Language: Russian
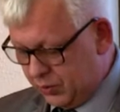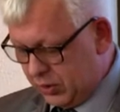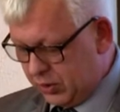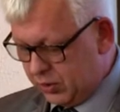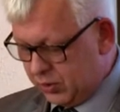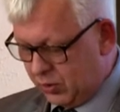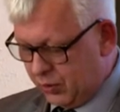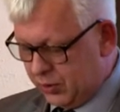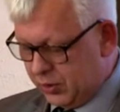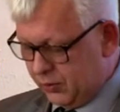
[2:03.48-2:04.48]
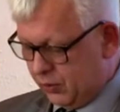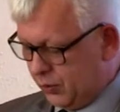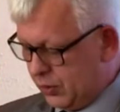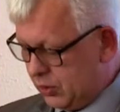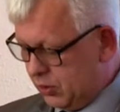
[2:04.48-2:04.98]
объекта соцкульбыта в
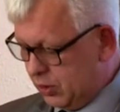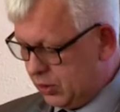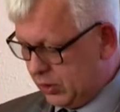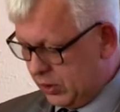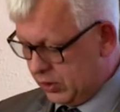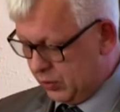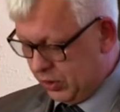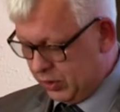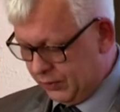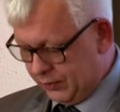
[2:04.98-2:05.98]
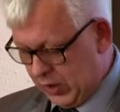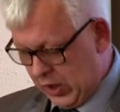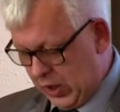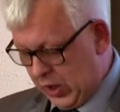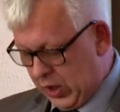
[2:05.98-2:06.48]
новом поселке 16 метров.
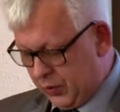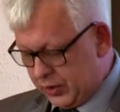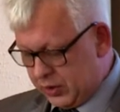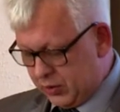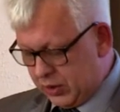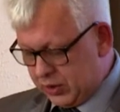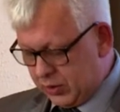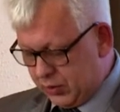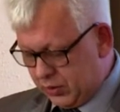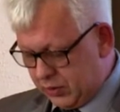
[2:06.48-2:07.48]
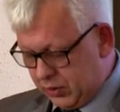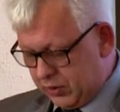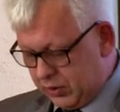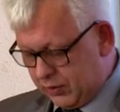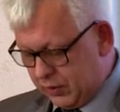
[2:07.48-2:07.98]
Подземный газопровод
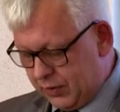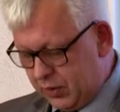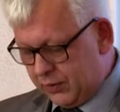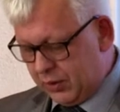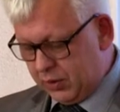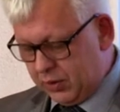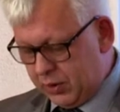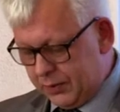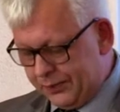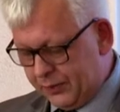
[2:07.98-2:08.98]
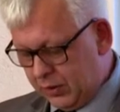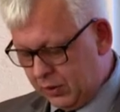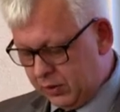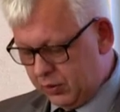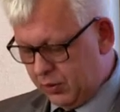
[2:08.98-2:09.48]
низкого давления в районе
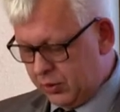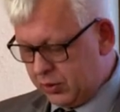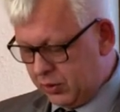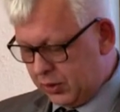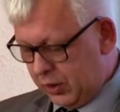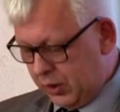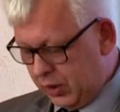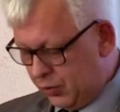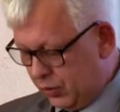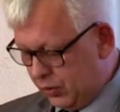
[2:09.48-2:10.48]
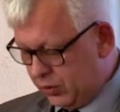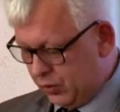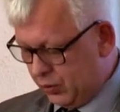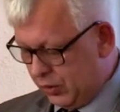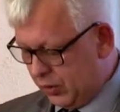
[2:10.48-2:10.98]
дома 43А по улице
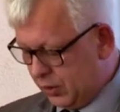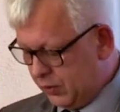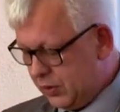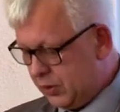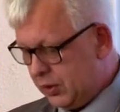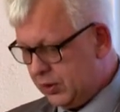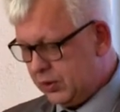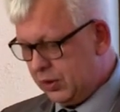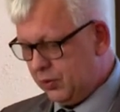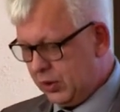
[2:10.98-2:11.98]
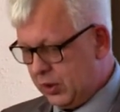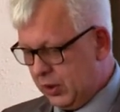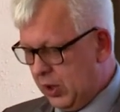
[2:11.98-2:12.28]
Юбилейная 233 метра.